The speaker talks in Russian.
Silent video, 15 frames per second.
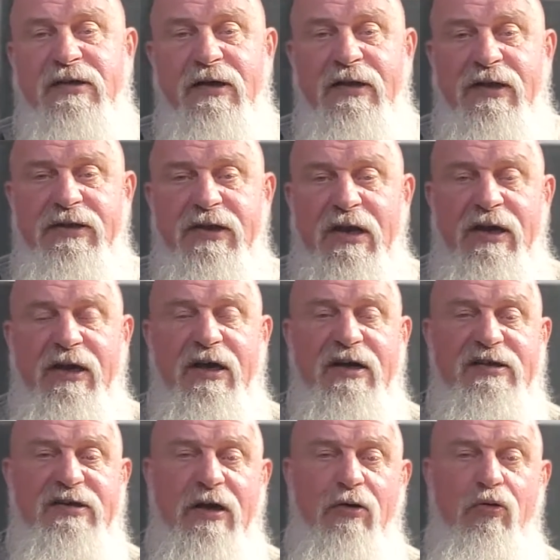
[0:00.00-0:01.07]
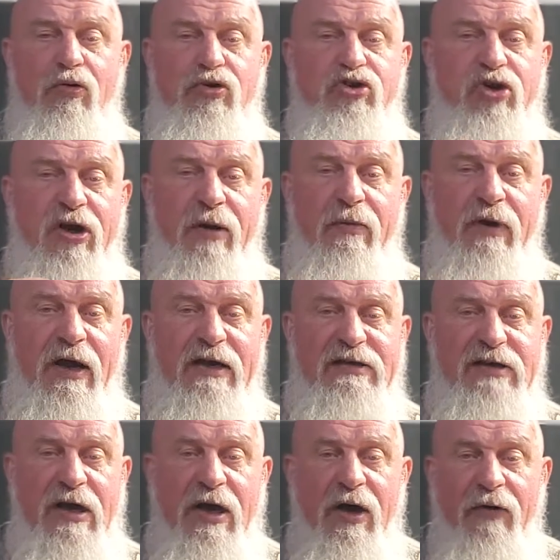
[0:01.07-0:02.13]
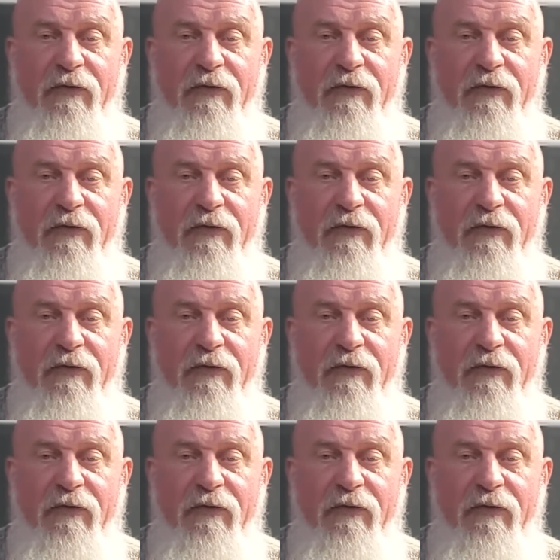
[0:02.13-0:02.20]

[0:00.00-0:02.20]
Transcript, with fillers: холодильника с огурчиком, раз,